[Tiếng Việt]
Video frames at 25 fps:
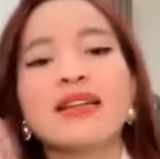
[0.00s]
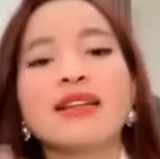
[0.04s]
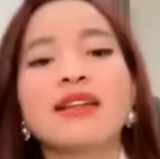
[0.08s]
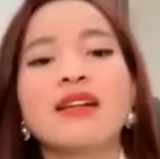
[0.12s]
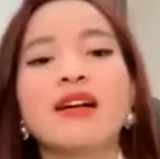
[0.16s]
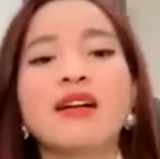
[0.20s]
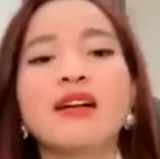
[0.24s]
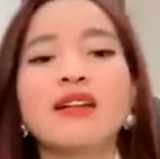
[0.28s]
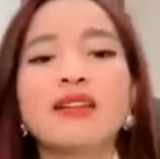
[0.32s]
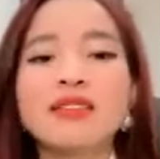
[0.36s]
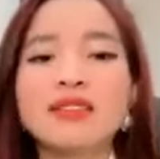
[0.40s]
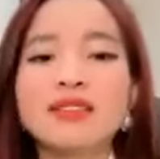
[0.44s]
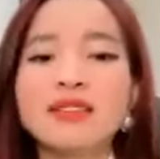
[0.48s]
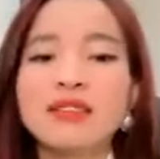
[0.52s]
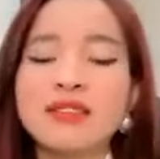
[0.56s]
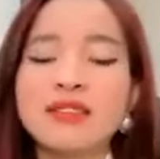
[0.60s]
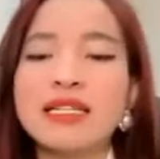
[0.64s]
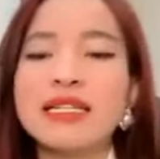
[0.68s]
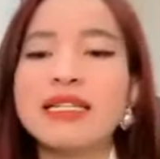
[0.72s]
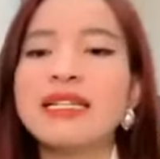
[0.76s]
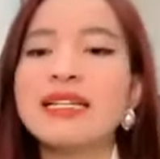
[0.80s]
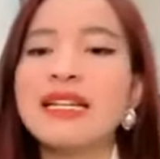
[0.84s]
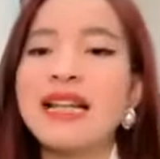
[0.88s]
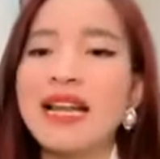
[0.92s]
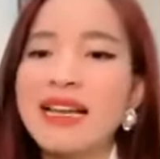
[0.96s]
nó có
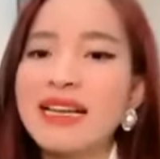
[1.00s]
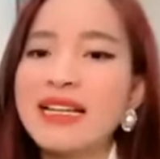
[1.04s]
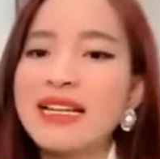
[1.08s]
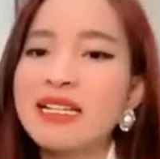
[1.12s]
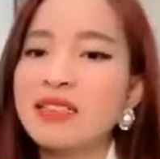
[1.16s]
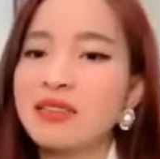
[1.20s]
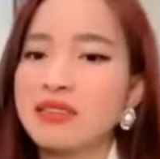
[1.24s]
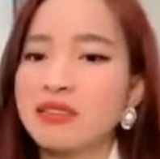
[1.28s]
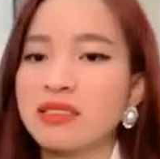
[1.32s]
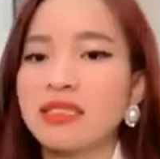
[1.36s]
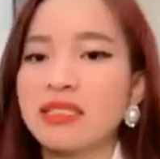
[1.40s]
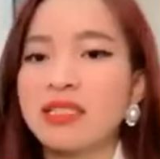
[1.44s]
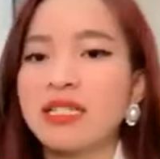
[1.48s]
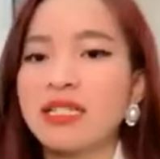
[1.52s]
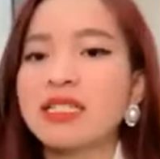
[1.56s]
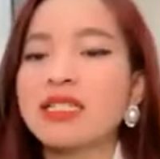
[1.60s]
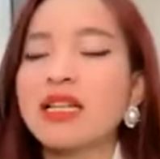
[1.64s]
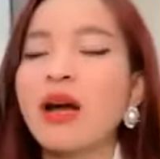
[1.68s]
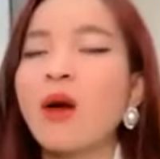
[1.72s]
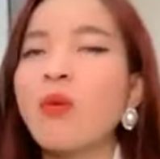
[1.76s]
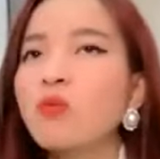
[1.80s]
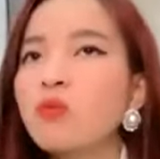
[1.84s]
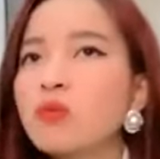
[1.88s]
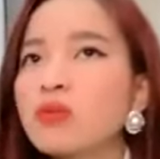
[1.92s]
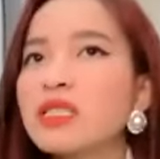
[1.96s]
thể lấy được những cái
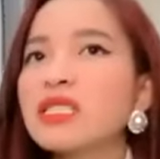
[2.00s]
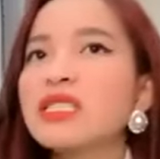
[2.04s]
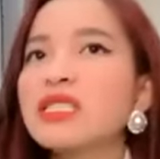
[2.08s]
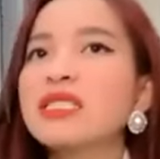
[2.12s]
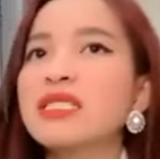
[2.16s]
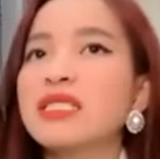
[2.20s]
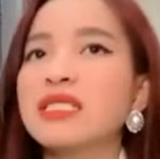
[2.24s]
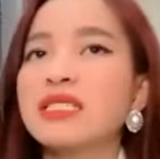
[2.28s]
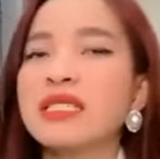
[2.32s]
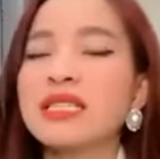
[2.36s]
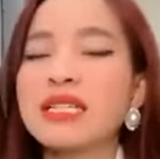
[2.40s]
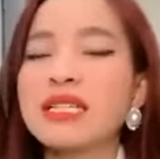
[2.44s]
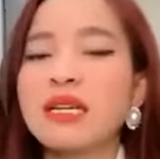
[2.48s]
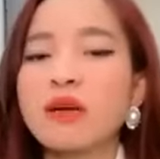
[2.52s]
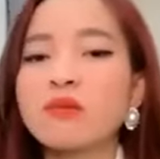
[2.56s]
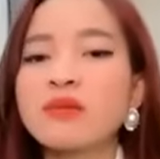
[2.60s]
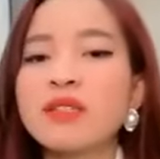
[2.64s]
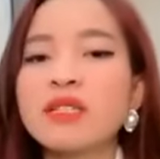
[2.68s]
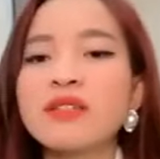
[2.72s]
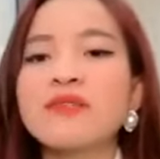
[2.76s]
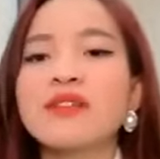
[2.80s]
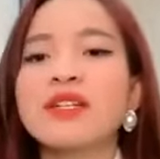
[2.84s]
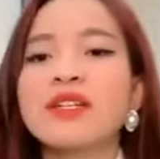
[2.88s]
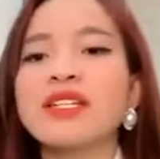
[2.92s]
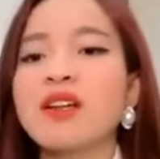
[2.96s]
thông tin, những cái công
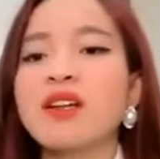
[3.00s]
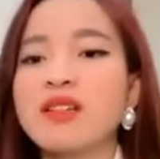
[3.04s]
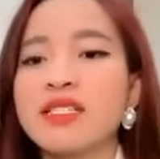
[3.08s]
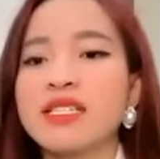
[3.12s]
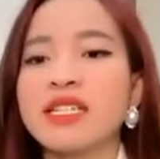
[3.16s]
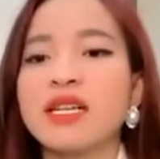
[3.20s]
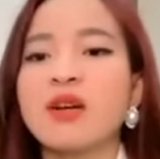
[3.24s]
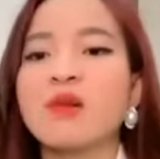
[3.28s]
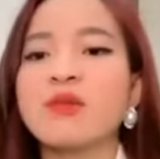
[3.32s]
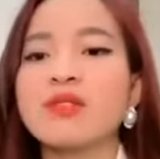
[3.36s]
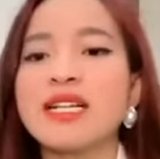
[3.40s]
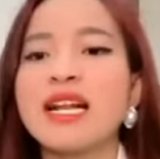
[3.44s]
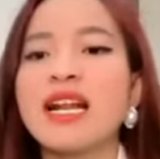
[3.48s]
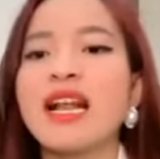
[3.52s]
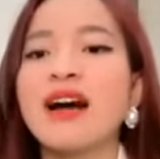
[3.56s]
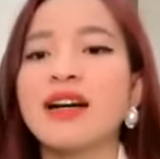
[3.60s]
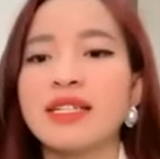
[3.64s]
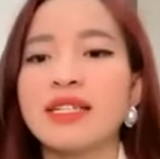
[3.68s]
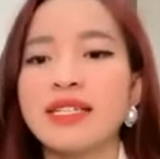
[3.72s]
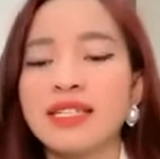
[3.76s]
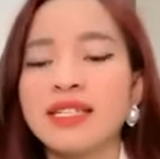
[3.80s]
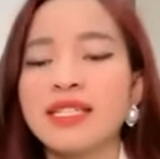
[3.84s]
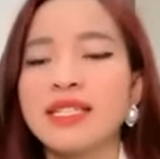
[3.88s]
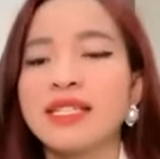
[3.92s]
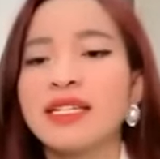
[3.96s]
thức mà nó cho anh chị câu trả lời.
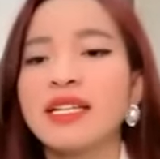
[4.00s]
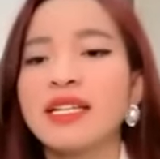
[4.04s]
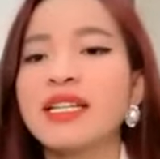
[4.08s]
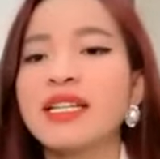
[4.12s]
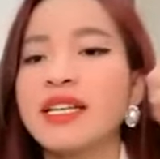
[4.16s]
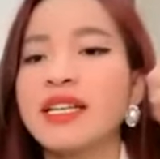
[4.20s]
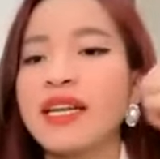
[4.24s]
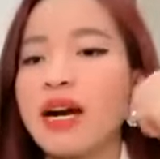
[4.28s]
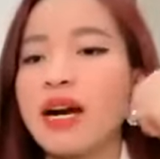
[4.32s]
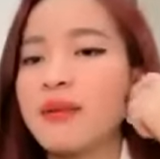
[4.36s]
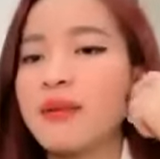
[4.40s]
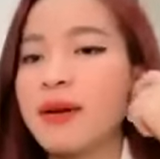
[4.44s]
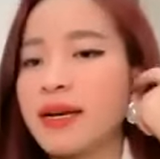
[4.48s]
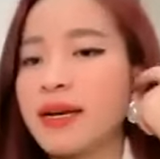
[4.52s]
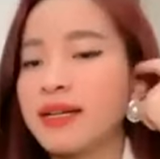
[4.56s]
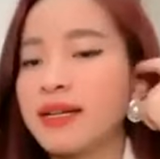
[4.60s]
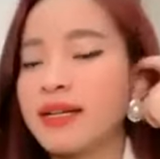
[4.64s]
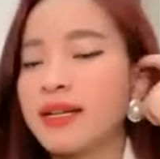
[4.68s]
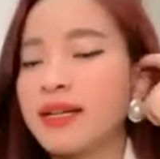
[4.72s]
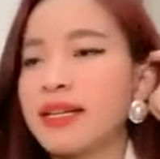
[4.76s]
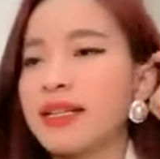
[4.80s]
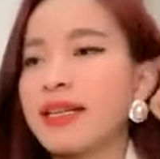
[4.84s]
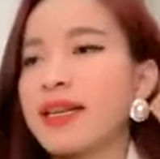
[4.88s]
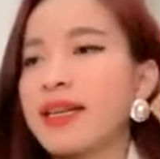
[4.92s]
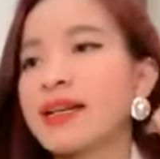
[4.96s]
Cái gì vậy không ạ?
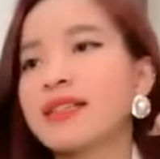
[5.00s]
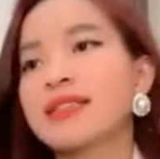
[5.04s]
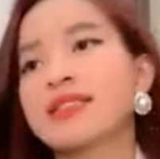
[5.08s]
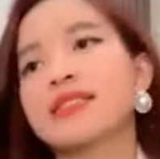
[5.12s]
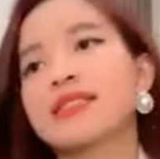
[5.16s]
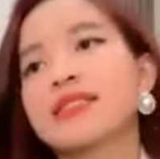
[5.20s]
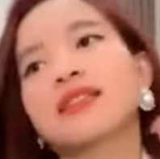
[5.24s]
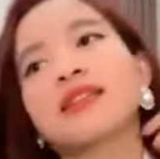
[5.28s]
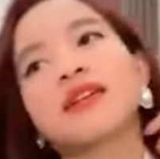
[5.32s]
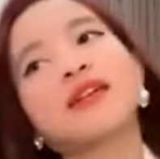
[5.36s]
Yes.